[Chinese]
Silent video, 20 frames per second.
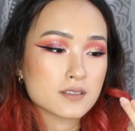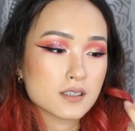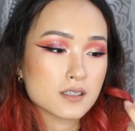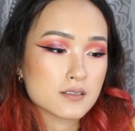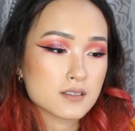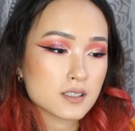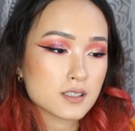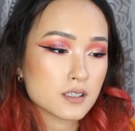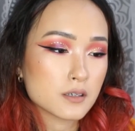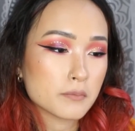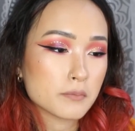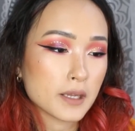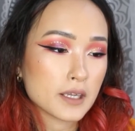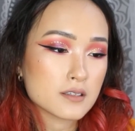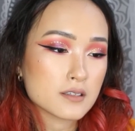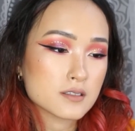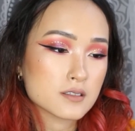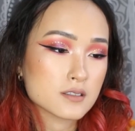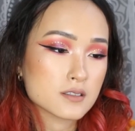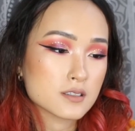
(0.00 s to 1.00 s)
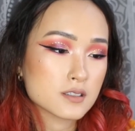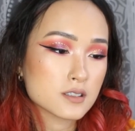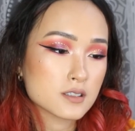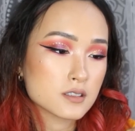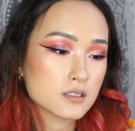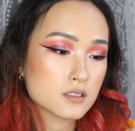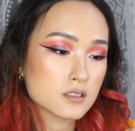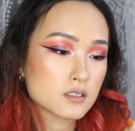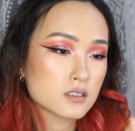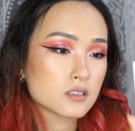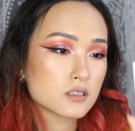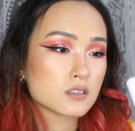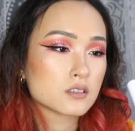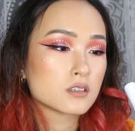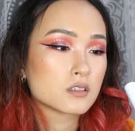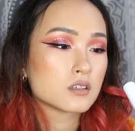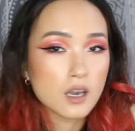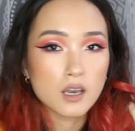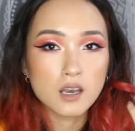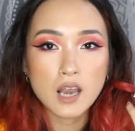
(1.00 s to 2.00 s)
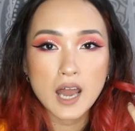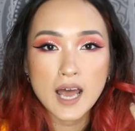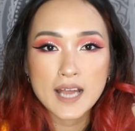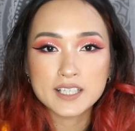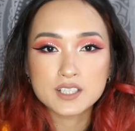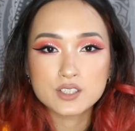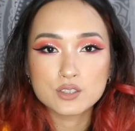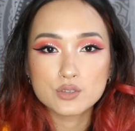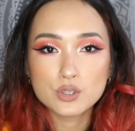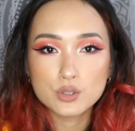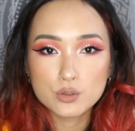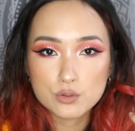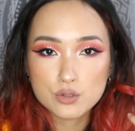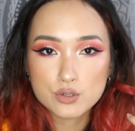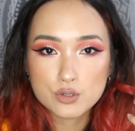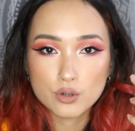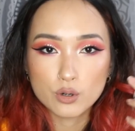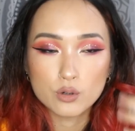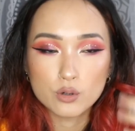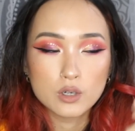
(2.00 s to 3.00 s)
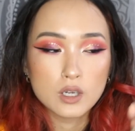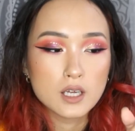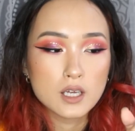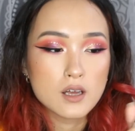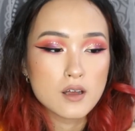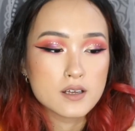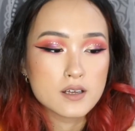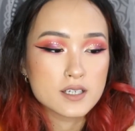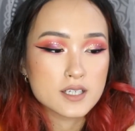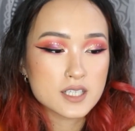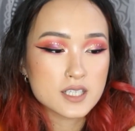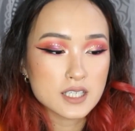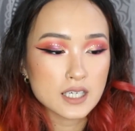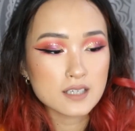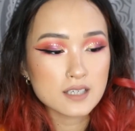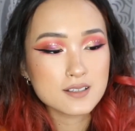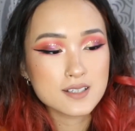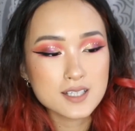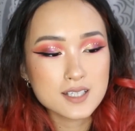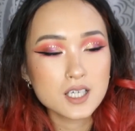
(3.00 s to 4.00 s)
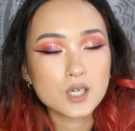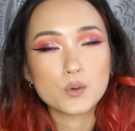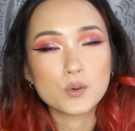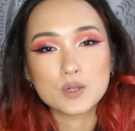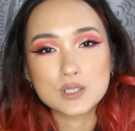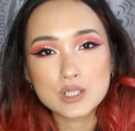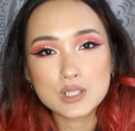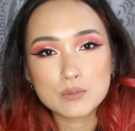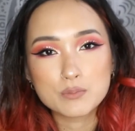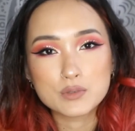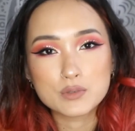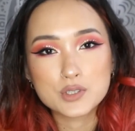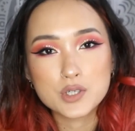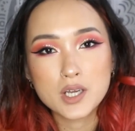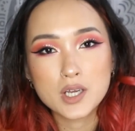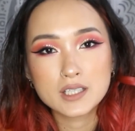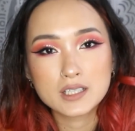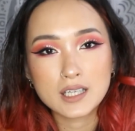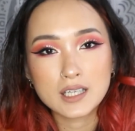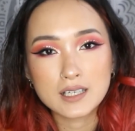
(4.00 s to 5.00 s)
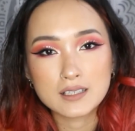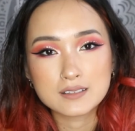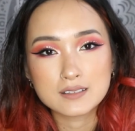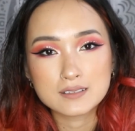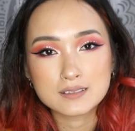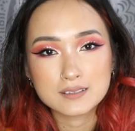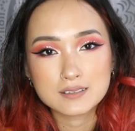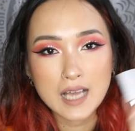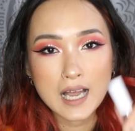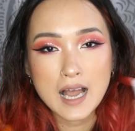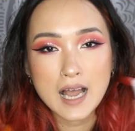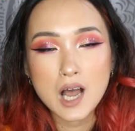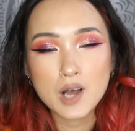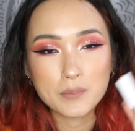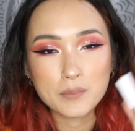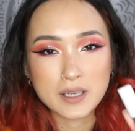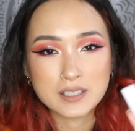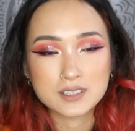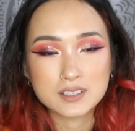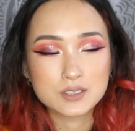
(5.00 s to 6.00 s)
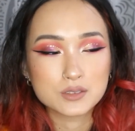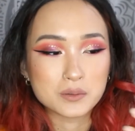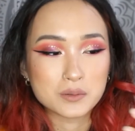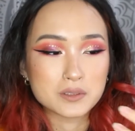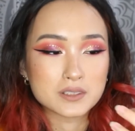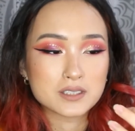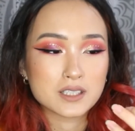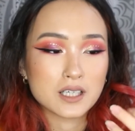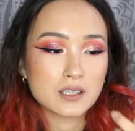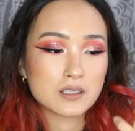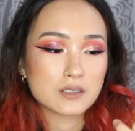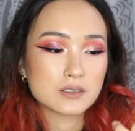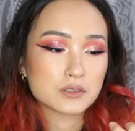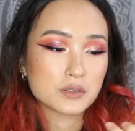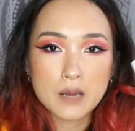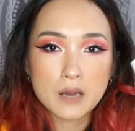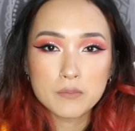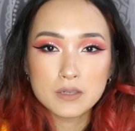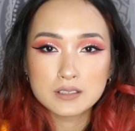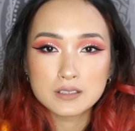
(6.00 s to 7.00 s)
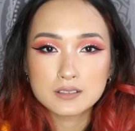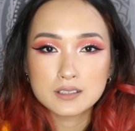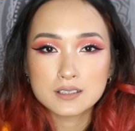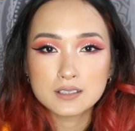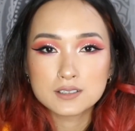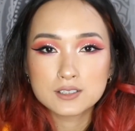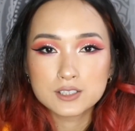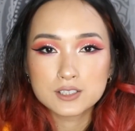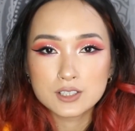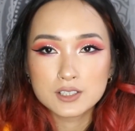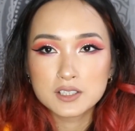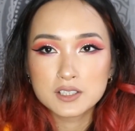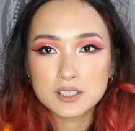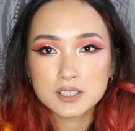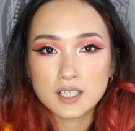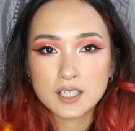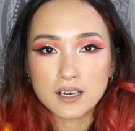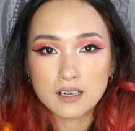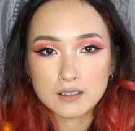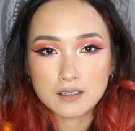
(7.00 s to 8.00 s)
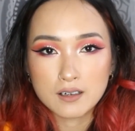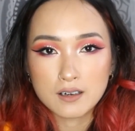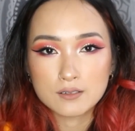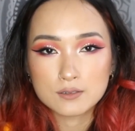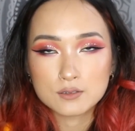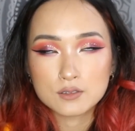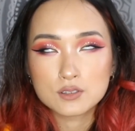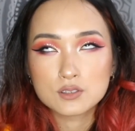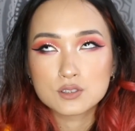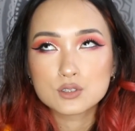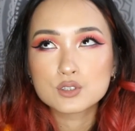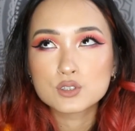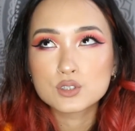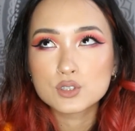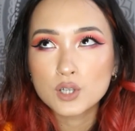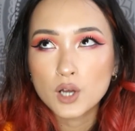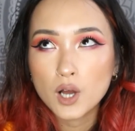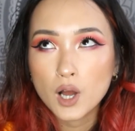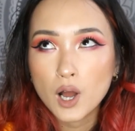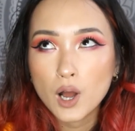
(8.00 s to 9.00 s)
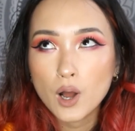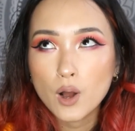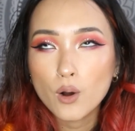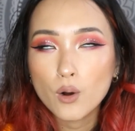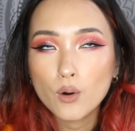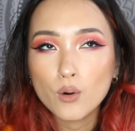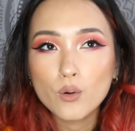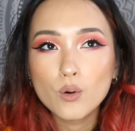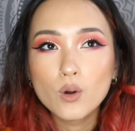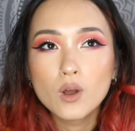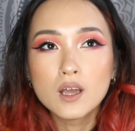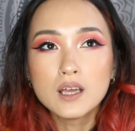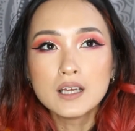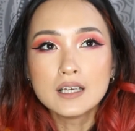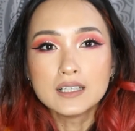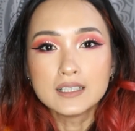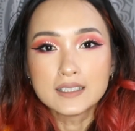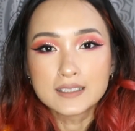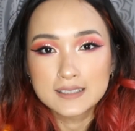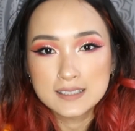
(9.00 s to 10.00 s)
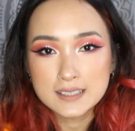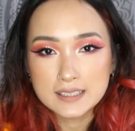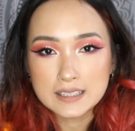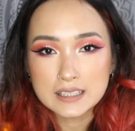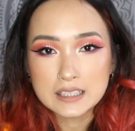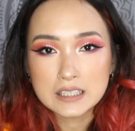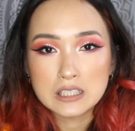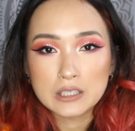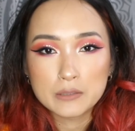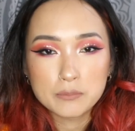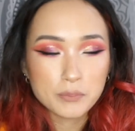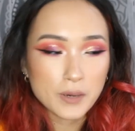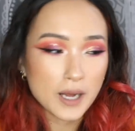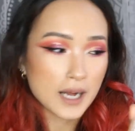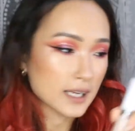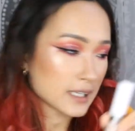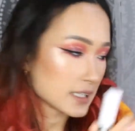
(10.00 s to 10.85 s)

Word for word: 的这个名字是 Light Neutral， 新色我就不确定它号码是多少了。他们的遮瑕膏超级棒，